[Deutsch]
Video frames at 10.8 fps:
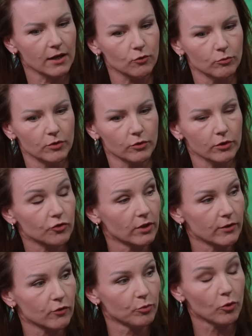hat, um in
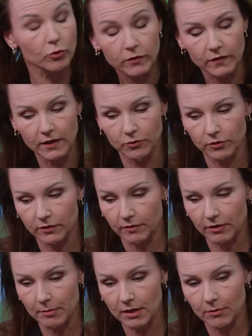Deutschland zu zu produzieren. Und äh,
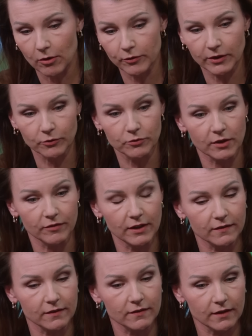wenn man im Ausland
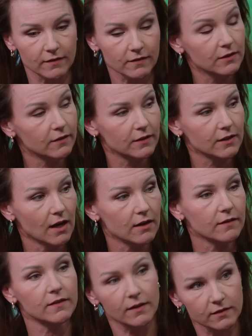unterwegs ist, dann sind die Signale
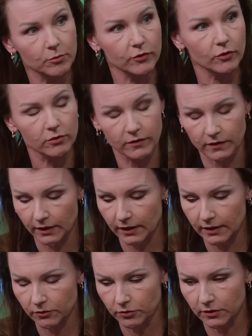sehr, sehr
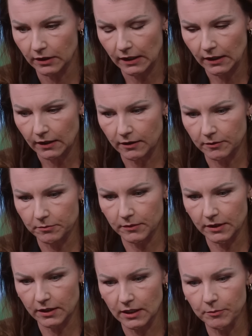besorgniserregend. Und ähm,
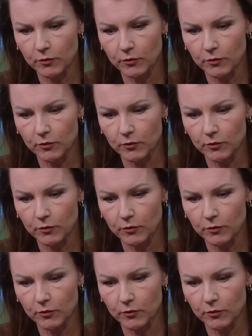ich nehme